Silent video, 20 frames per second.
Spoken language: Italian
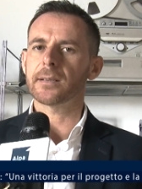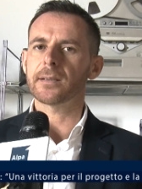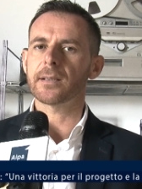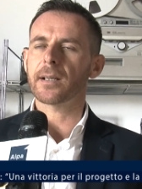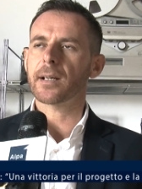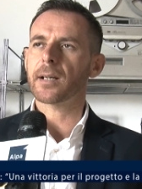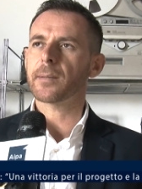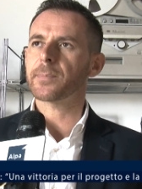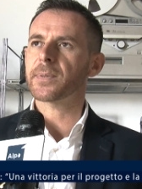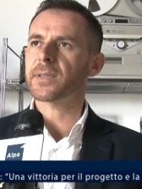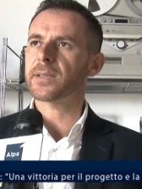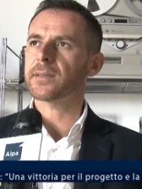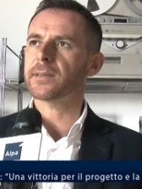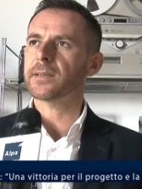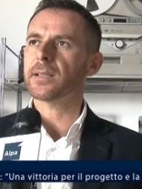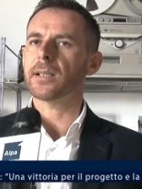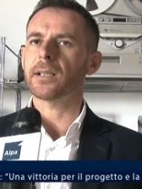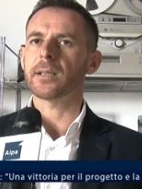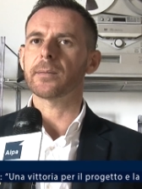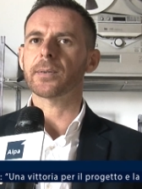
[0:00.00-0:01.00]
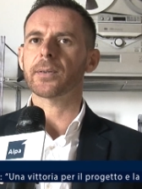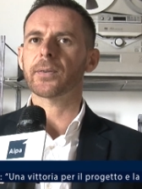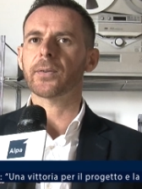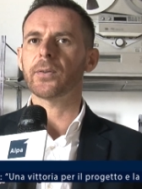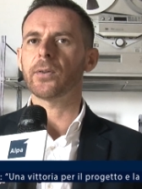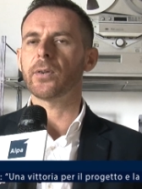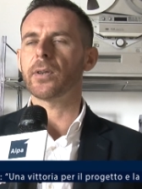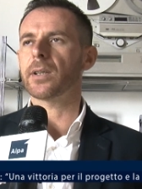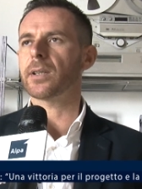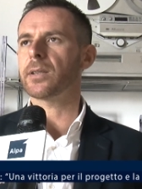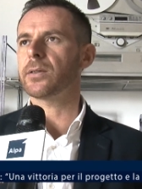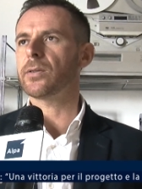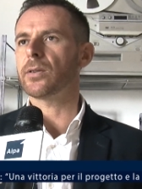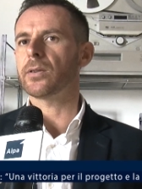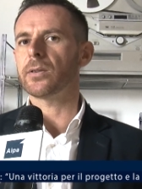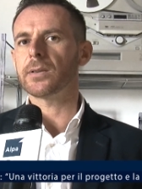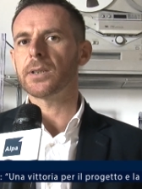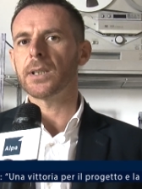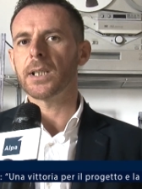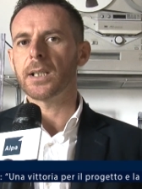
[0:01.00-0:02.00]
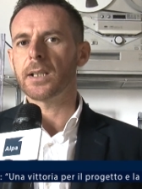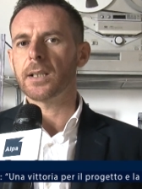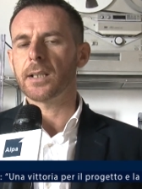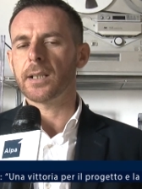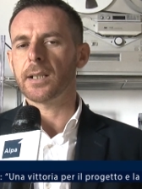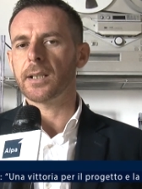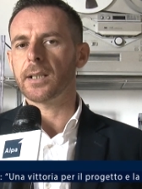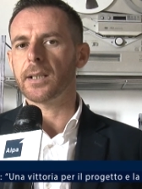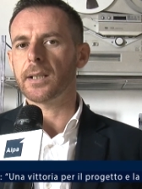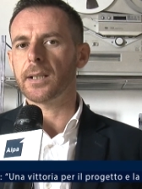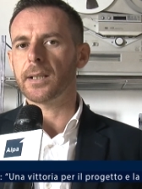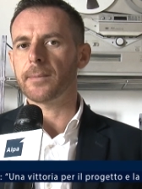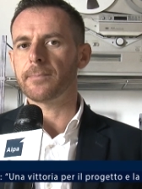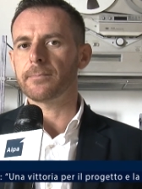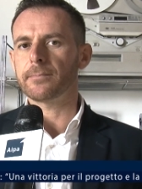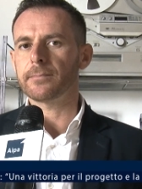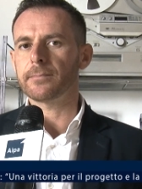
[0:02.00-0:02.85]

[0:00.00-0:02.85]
di rappresentare le persone. Io eh,